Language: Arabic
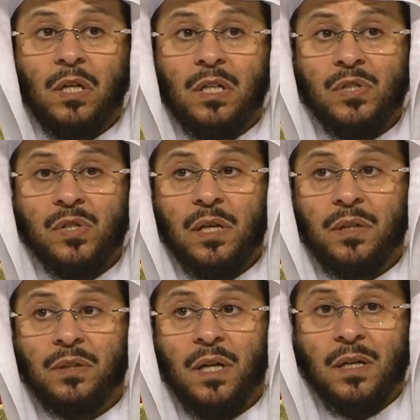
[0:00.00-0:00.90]
الإنسان
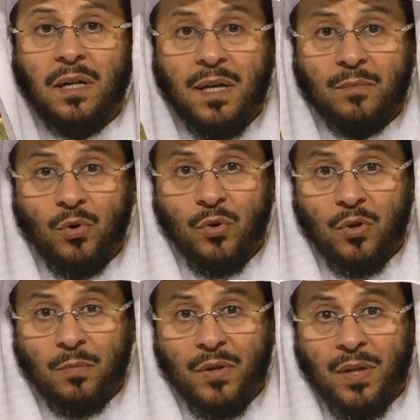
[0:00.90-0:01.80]
عنده أرحام
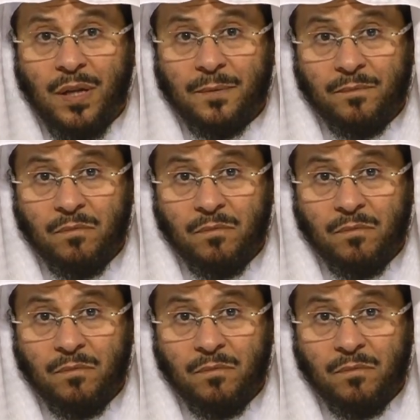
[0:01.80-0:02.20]
كثر مثلا